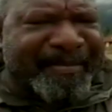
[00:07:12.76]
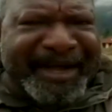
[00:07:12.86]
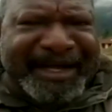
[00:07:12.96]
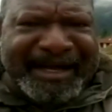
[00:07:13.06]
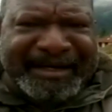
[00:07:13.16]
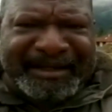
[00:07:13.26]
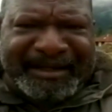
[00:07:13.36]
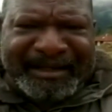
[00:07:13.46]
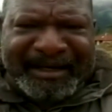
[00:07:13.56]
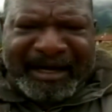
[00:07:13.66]
Sampaikan
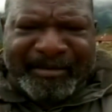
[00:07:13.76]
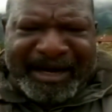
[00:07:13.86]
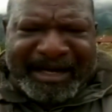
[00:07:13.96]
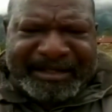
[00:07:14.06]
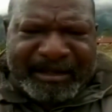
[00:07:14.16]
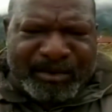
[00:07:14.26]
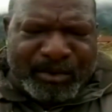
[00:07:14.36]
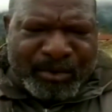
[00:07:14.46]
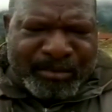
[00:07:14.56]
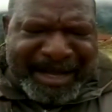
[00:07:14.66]
kepada
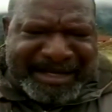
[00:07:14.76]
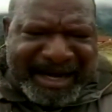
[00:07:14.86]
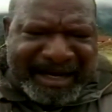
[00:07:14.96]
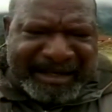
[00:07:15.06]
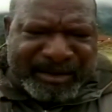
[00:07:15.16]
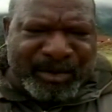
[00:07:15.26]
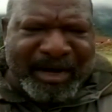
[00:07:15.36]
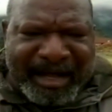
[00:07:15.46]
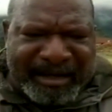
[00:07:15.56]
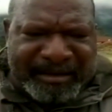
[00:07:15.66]
seluruh masyarakat
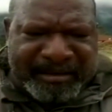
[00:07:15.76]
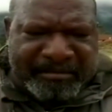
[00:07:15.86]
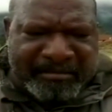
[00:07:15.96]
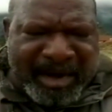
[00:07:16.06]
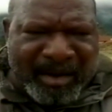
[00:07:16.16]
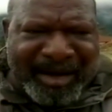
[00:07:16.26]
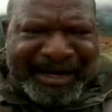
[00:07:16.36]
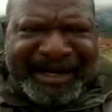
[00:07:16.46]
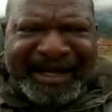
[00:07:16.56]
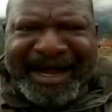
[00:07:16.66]
juga bahwa
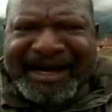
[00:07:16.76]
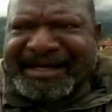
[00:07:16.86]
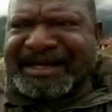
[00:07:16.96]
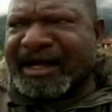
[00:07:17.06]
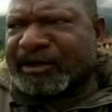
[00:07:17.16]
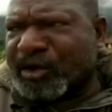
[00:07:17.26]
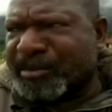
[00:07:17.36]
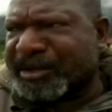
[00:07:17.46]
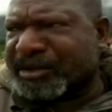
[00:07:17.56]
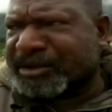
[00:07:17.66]
dengan adanya
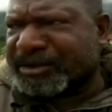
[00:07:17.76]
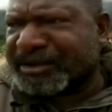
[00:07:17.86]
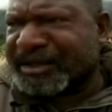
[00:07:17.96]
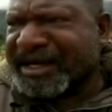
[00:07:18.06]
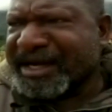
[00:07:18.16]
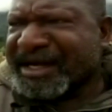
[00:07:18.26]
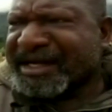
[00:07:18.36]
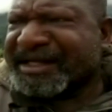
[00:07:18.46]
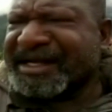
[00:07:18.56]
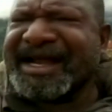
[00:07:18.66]
otonomi khusus
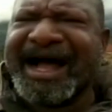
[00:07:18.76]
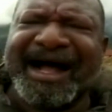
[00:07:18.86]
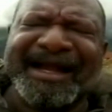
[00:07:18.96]
tidak